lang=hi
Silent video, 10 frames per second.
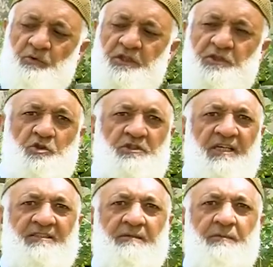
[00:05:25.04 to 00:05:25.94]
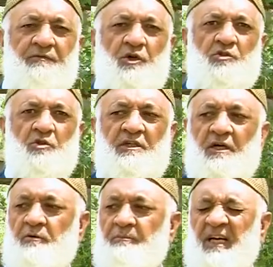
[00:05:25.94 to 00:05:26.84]
उन्नीस सौ छियासठ में फ़ौत हुई
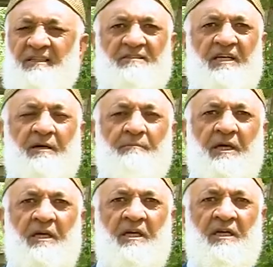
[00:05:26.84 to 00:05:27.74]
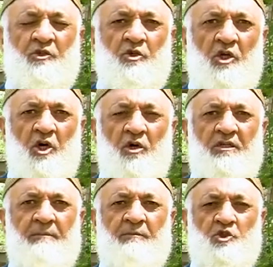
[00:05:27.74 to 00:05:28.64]
और मियानी साहब में जो लाहौर
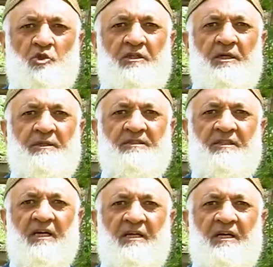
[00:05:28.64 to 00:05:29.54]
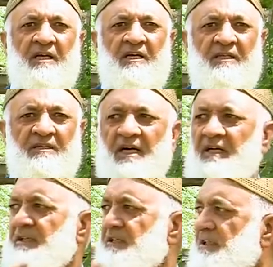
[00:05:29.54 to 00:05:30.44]
का मशहूर कब्रस्तान है यहाँ
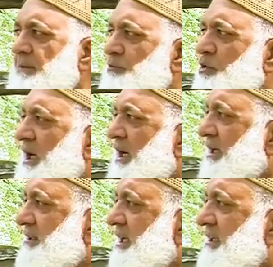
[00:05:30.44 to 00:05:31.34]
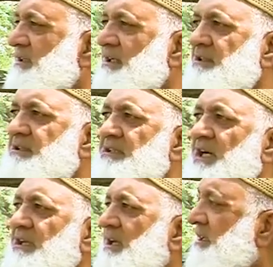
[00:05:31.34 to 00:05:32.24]
इनका ये पूरा अहाता इनके रिश्तेदार हैं